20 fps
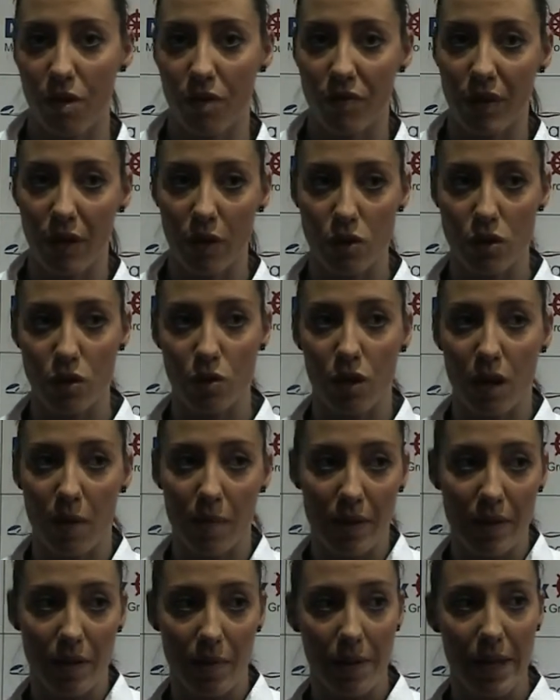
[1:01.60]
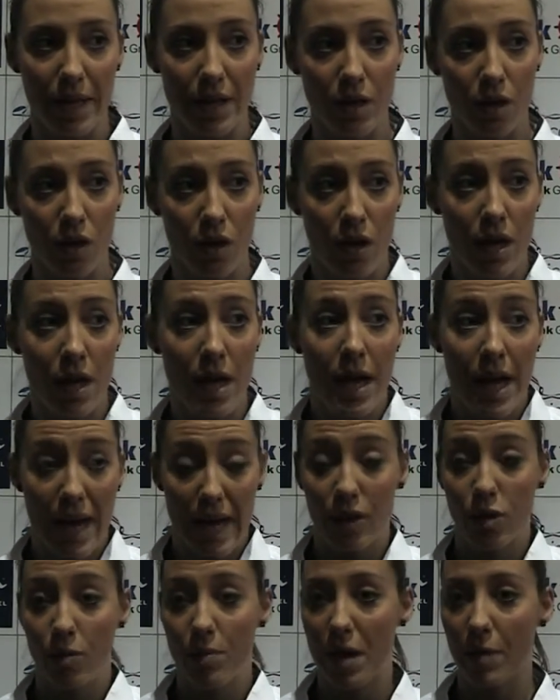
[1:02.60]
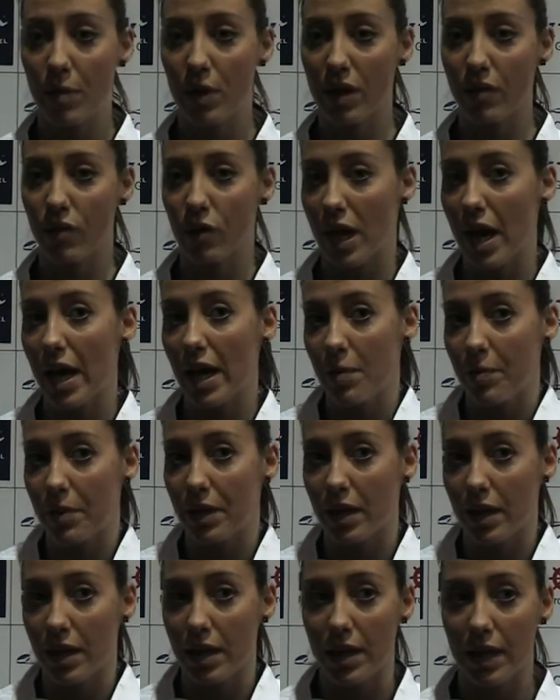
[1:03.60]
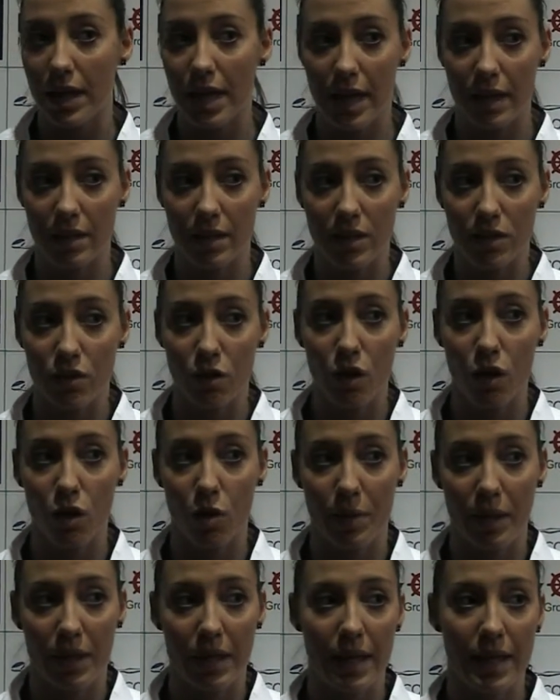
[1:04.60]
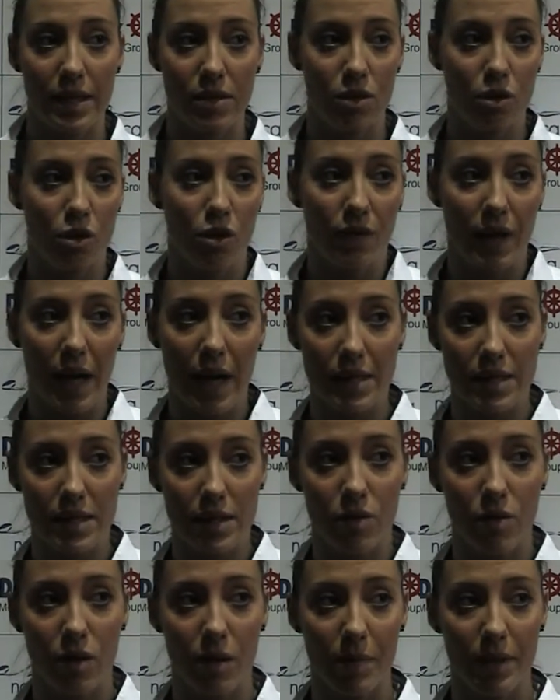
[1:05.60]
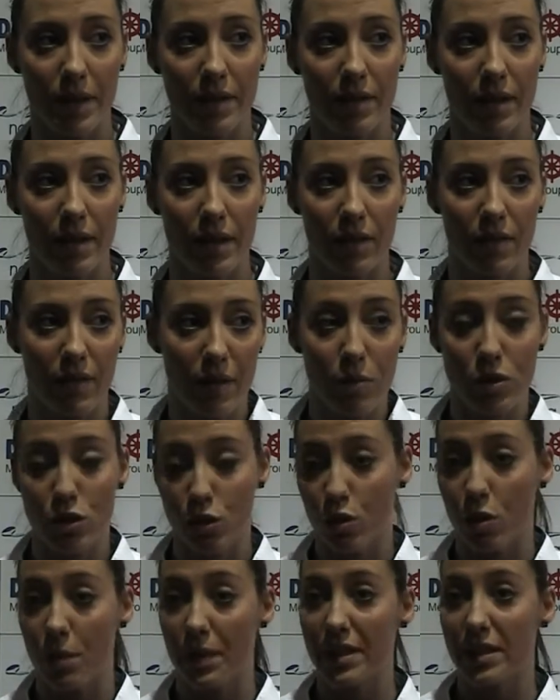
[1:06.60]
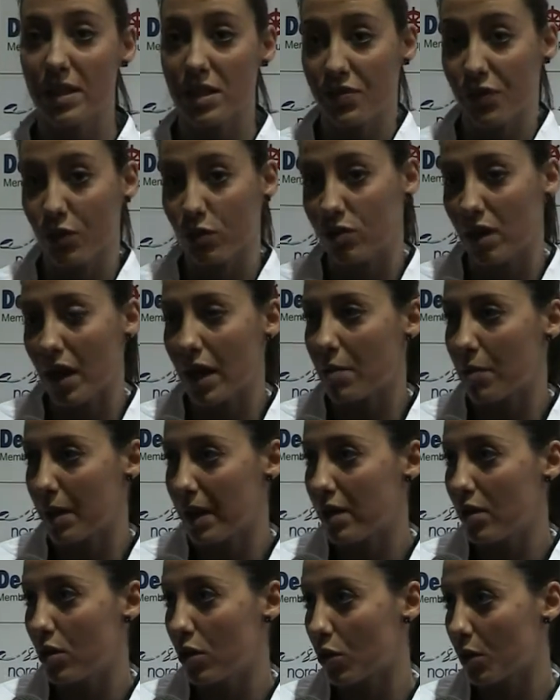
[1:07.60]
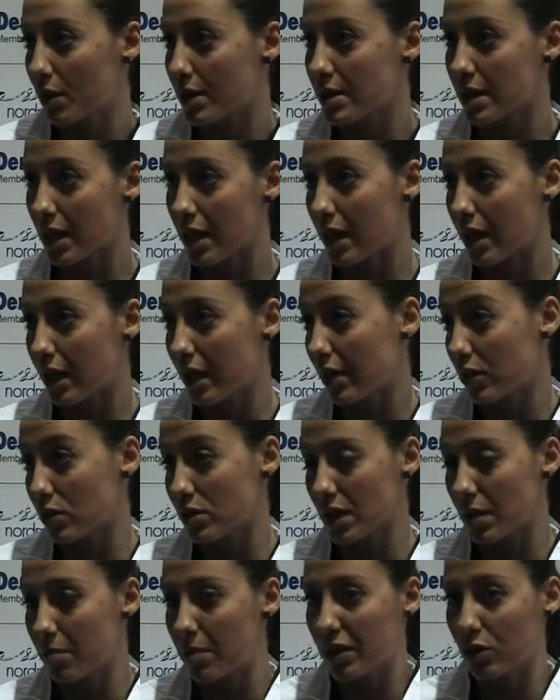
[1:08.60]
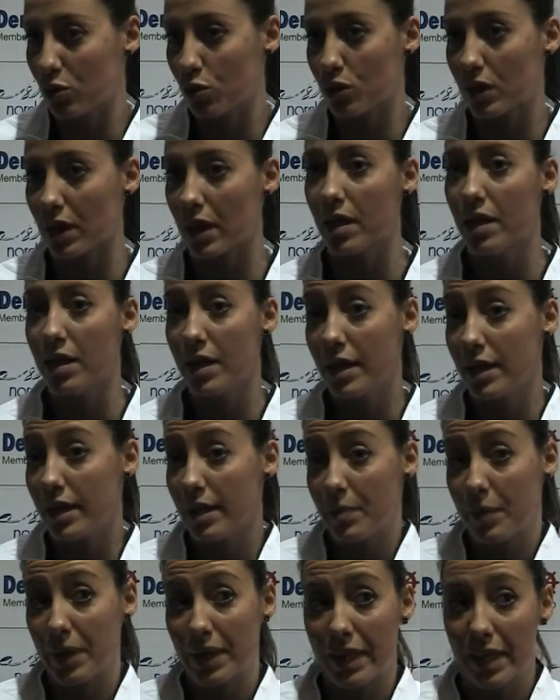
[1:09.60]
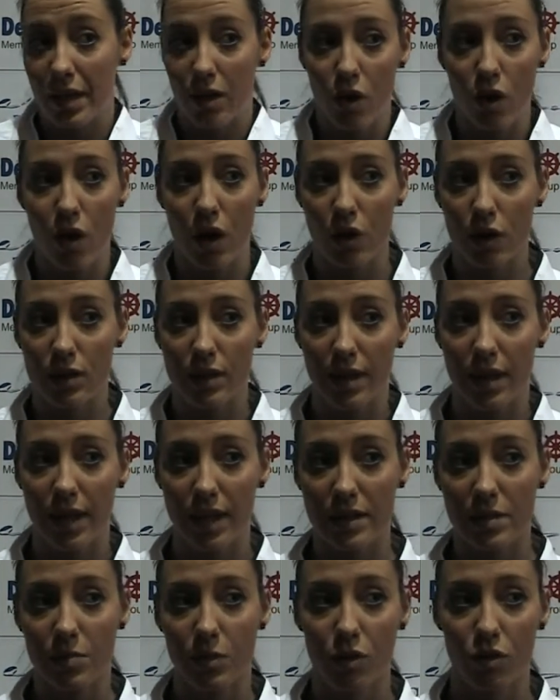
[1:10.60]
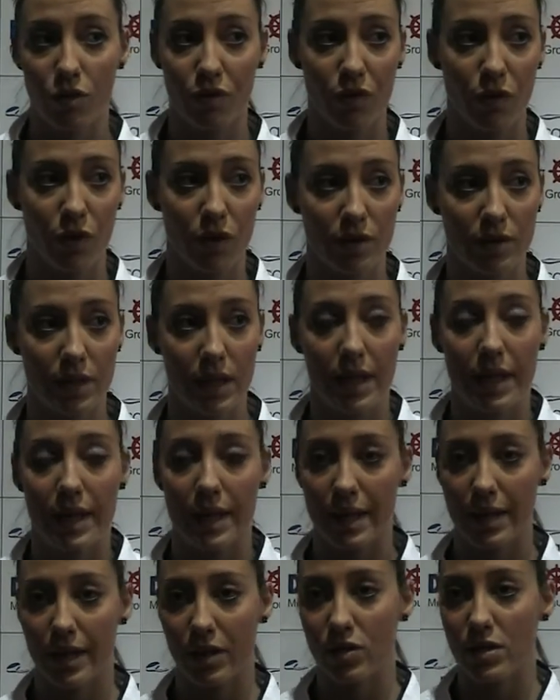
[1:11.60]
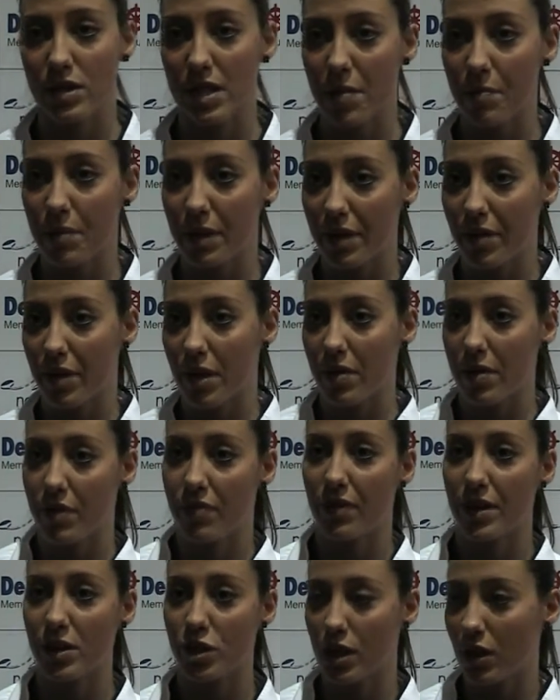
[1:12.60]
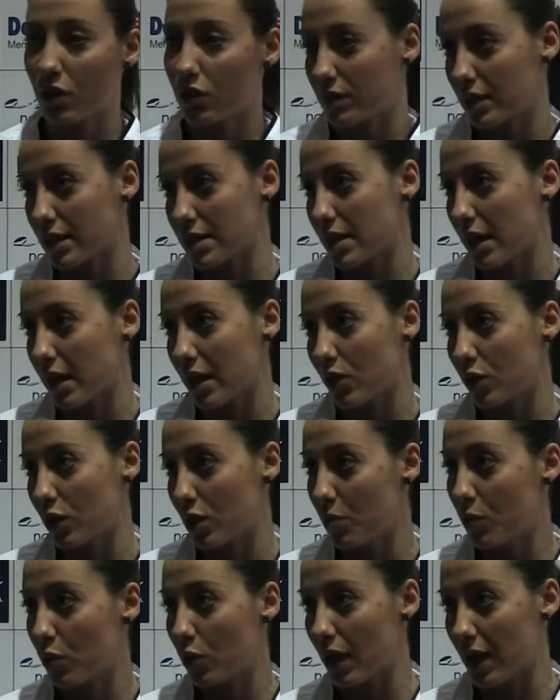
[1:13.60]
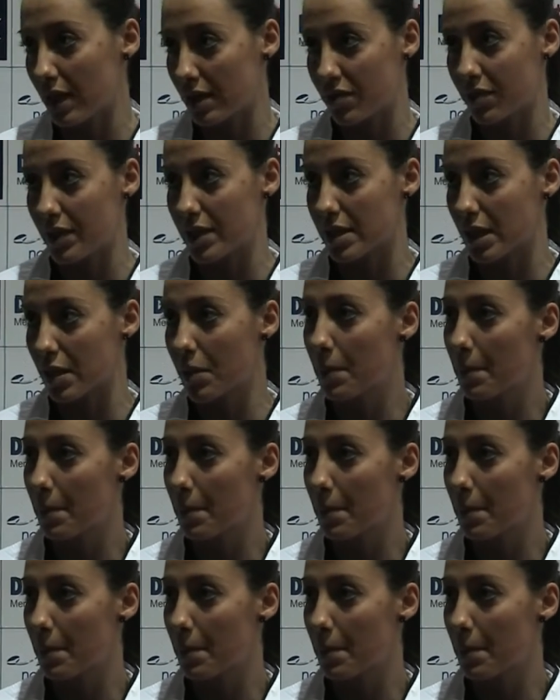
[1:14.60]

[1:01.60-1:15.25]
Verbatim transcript: farlo sicuramente meglio e dobbiamo lavorare per la gara di ritorno perché sicuramente, dovremo sicuramente sfruttare meglio questa, la nostra battuta perché loro hanno attaccanti molto forti e non sempre è facile contrastarli con il muro e la difesa.